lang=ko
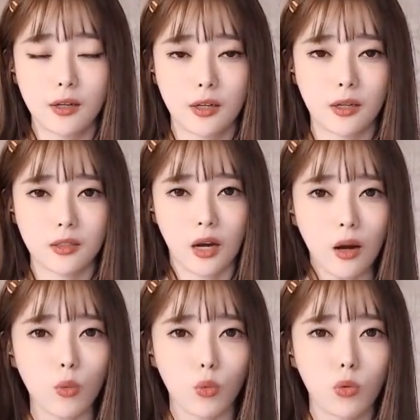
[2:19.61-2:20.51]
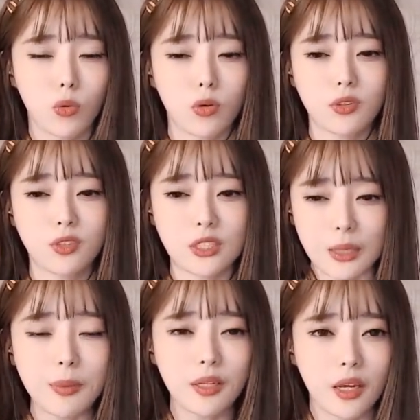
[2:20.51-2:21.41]
이렇게 하고
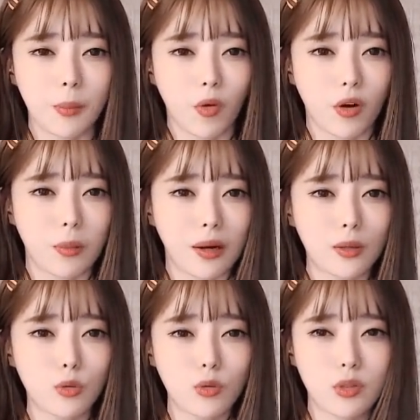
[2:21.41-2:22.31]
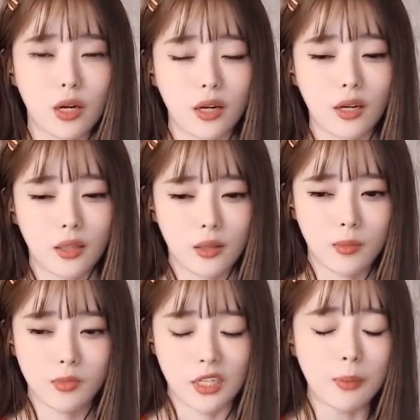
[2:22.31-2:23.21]
재밌게 뭔가 방송을 약간
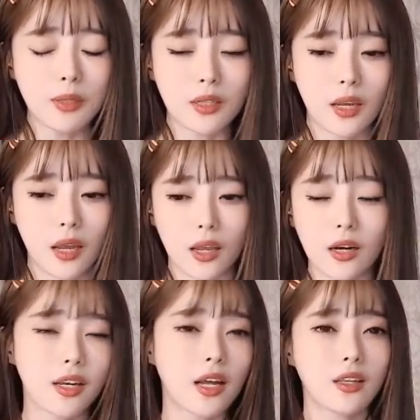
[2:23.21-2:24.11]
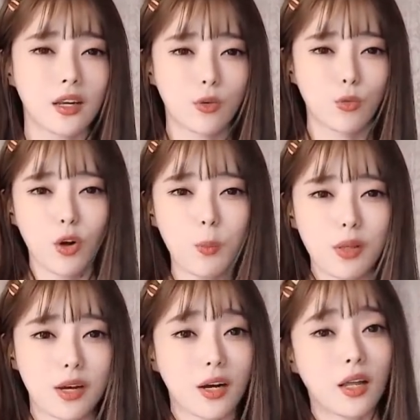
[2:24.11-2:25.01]
재밌게 이렇게 하는 게 아니고 우리
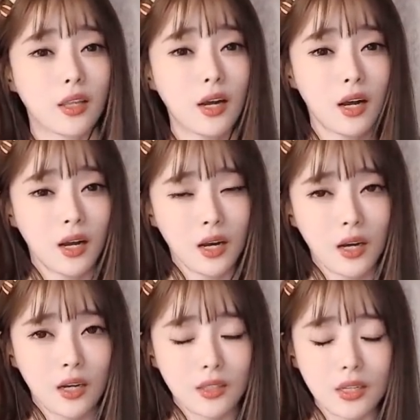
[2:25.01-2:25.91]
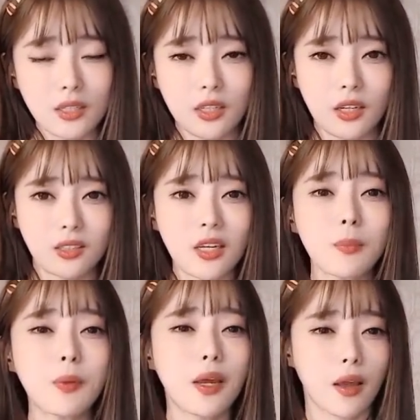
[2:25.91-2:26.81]
엄마는 약간 되게 되게
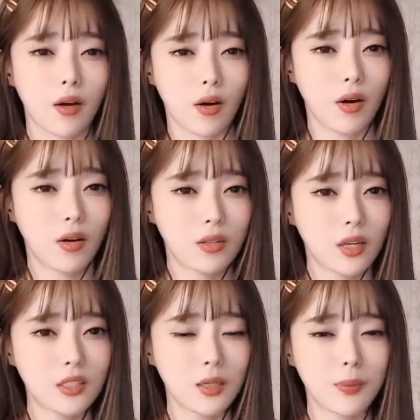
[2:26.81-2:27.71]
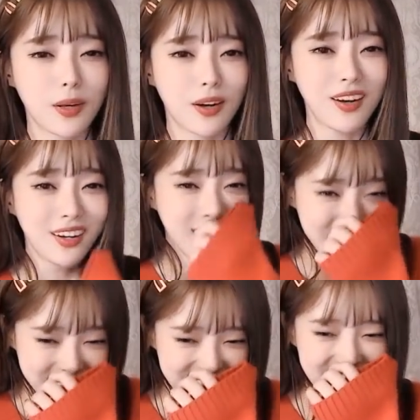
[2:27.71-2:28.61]
창피해요. 되게 창피해요. 어, 어,
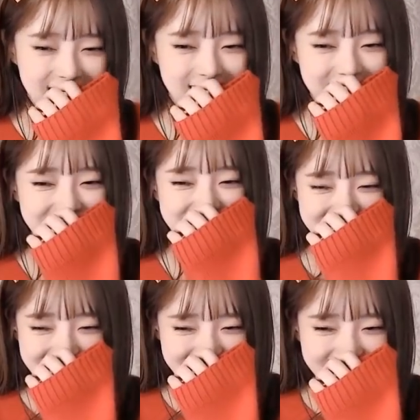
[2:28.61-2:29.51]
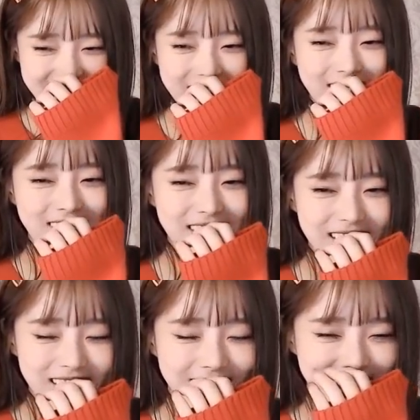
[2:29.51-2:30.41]
안녕하세요. 어, 어,
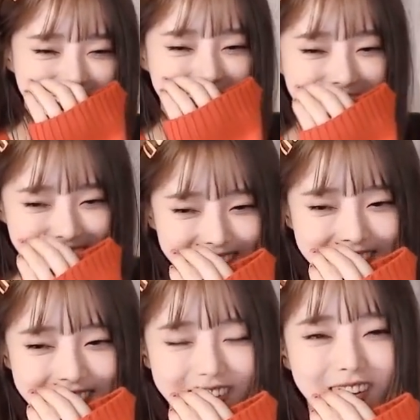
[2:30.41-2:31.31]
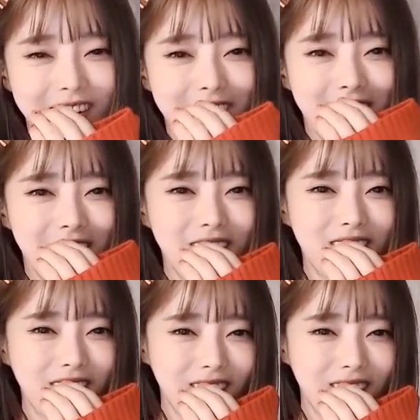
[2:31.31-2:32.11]
예, 안녕하세요. 어,